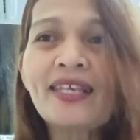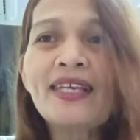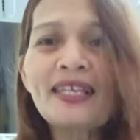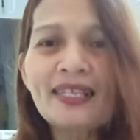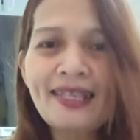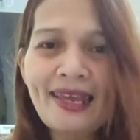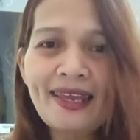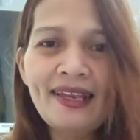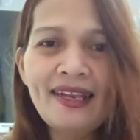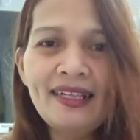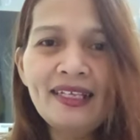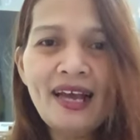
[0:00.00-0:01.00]
dahil
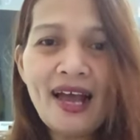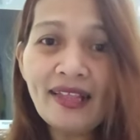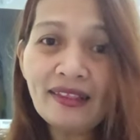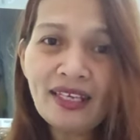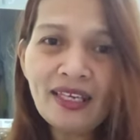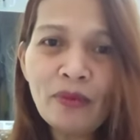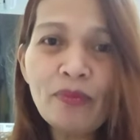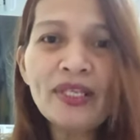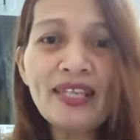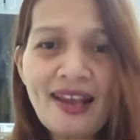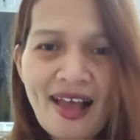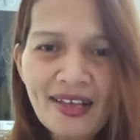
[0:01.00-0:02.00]
ating
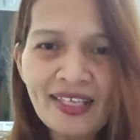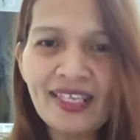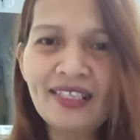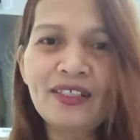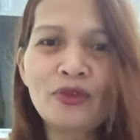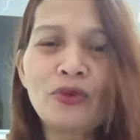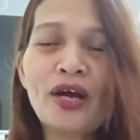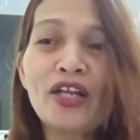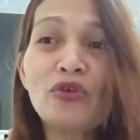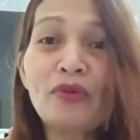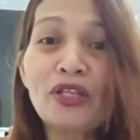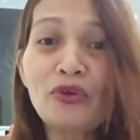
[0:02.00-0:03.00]
ipanalangin kung ano
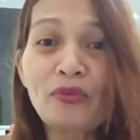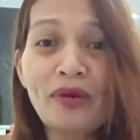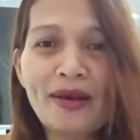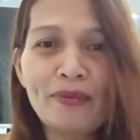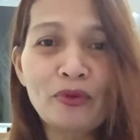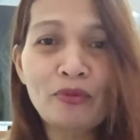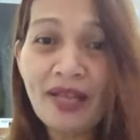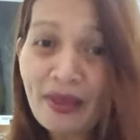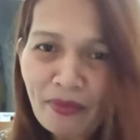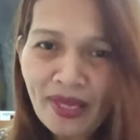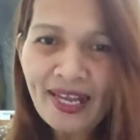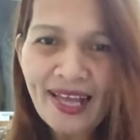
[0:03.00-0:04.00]
man yung mga problema
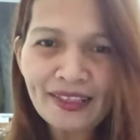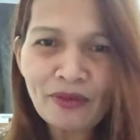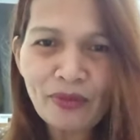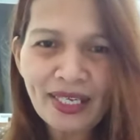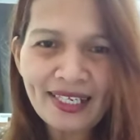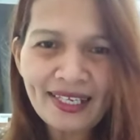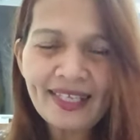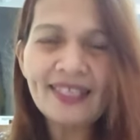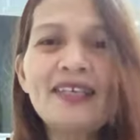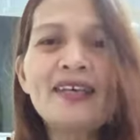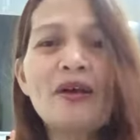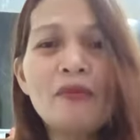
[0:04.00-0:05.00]
na ating marinig,
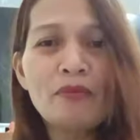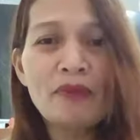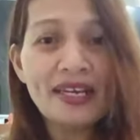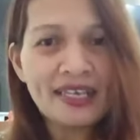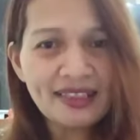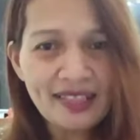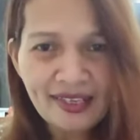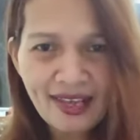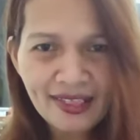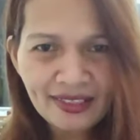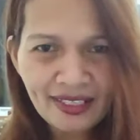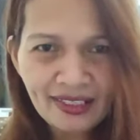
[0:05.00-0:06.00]
makita
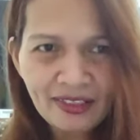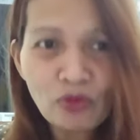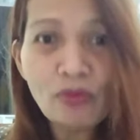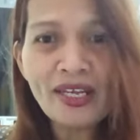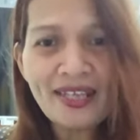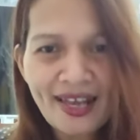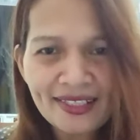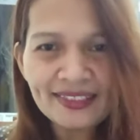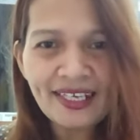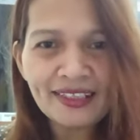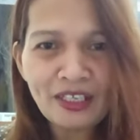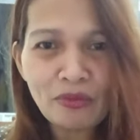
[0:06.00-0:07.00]
natin, dumadaan sa
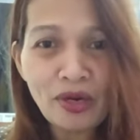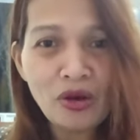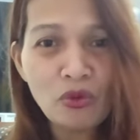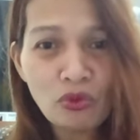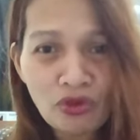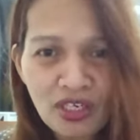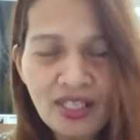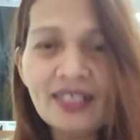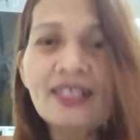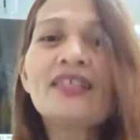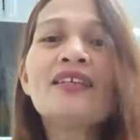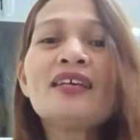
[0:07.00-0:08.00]
ating mga wall,
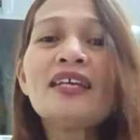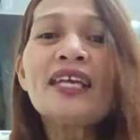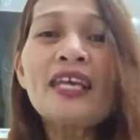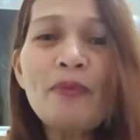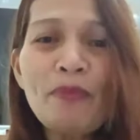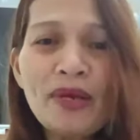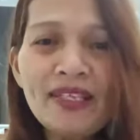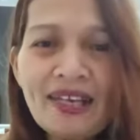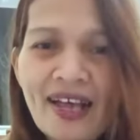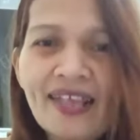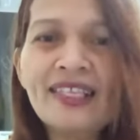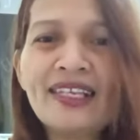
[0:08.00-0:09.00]

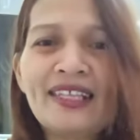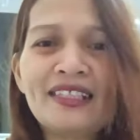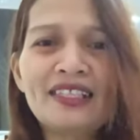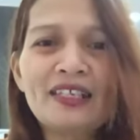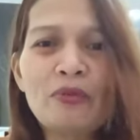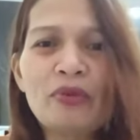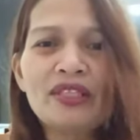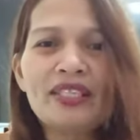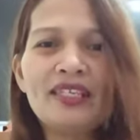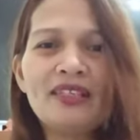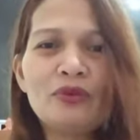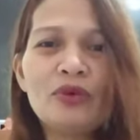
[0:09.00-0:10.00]
ipanalangin natin kapatid.
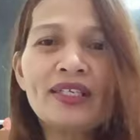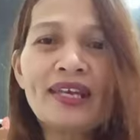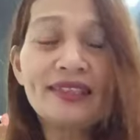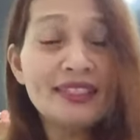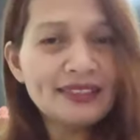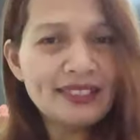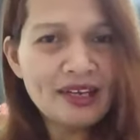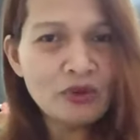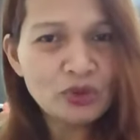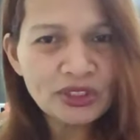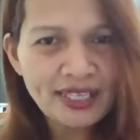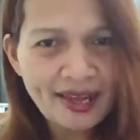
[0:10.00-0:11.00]
Huwag natin silang
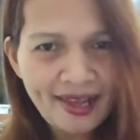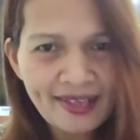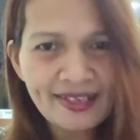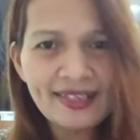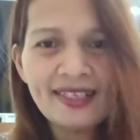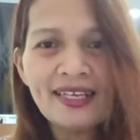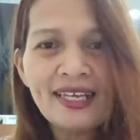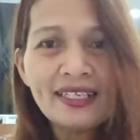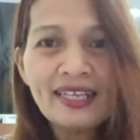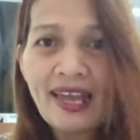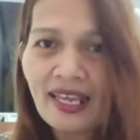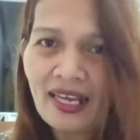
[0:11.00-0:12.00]
husgahan
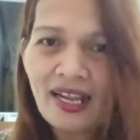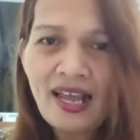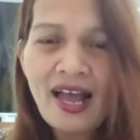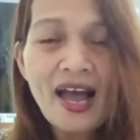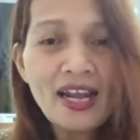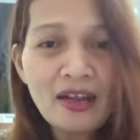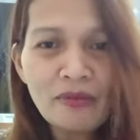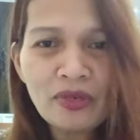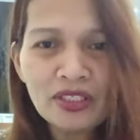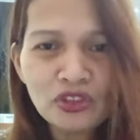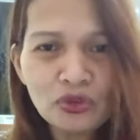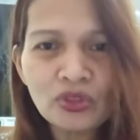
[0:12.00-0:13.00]
dahil alam ng
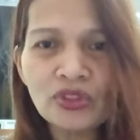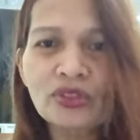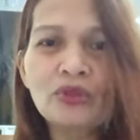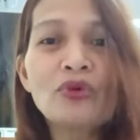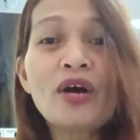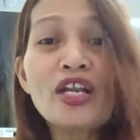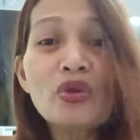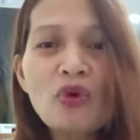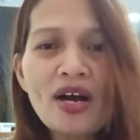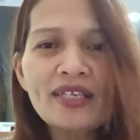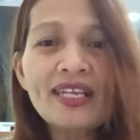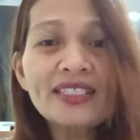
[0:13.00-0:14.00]
Diyos kung ano ang
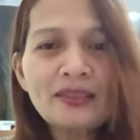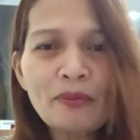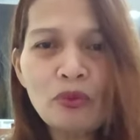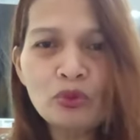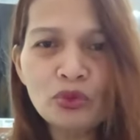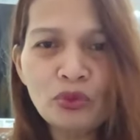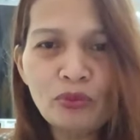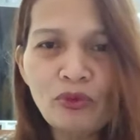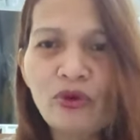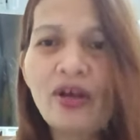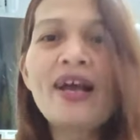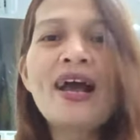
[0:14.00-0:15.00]
nasa puso mo.
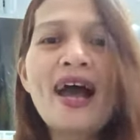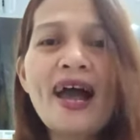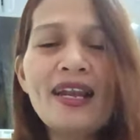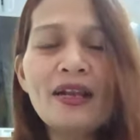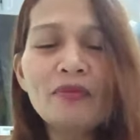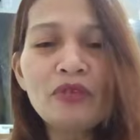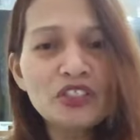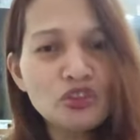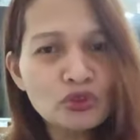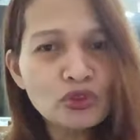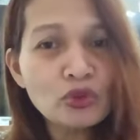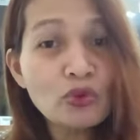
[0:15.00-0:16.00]
Alam ng Diyos
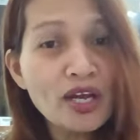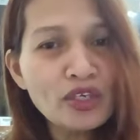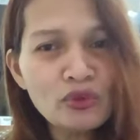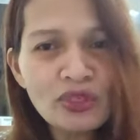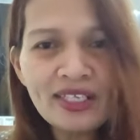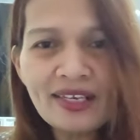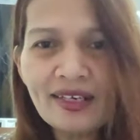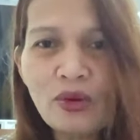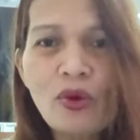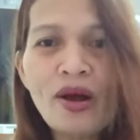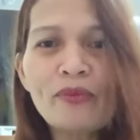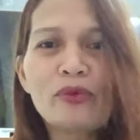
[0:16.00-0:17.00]
kung anong ginagawa
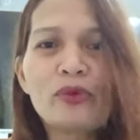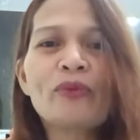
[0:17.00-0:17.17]
mo.